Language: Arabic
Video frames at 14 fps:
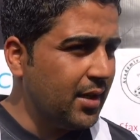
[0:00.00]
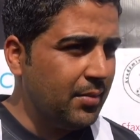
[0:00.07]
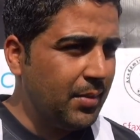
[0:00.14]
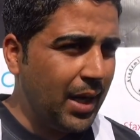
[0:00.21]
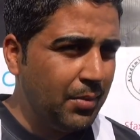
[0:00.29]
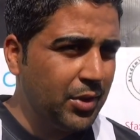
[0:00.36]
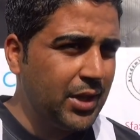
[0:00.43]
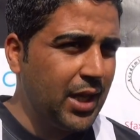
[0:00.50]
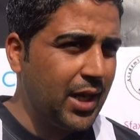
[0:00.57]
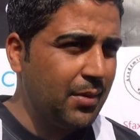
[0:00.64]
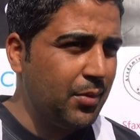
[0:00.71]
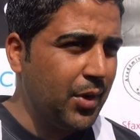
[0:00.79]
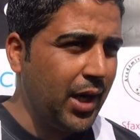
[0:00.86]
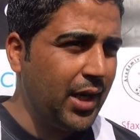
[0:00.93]
مع
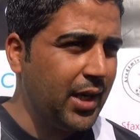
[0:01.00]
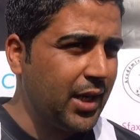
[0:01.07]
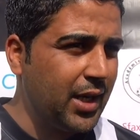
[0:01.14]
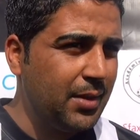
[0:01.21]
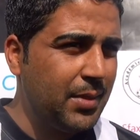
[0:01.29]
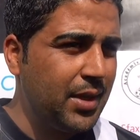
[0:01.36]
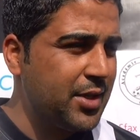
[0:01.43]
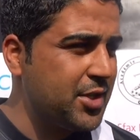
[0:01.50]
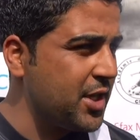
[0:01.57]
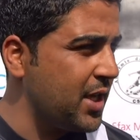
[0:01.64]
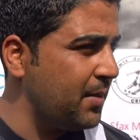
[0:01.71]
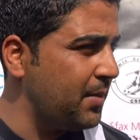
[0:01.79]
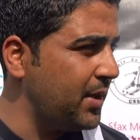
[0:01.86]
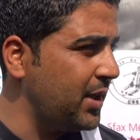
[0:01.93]
مدرب محنك كيما
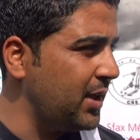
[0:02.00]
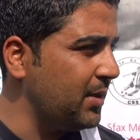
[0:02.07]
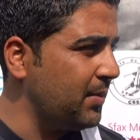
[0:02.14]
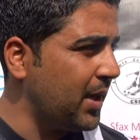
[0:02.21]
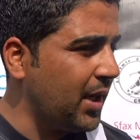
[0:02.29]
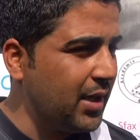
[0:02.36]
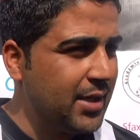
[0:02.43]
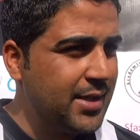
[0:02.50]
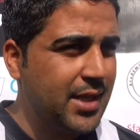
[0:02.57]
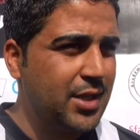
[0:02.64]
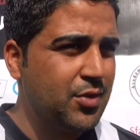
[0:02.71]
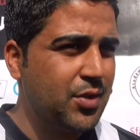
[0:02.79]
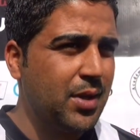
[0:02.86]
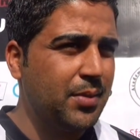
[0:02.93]
شهاب الليلي مع لي
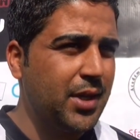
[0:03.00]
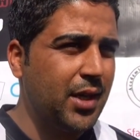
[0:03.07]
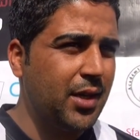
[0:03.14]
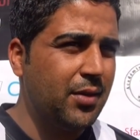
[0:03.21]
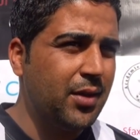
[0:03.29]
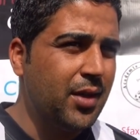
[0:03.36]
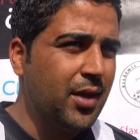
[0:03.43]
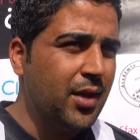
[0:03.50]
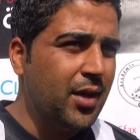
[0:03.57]
زادجوان نتاعو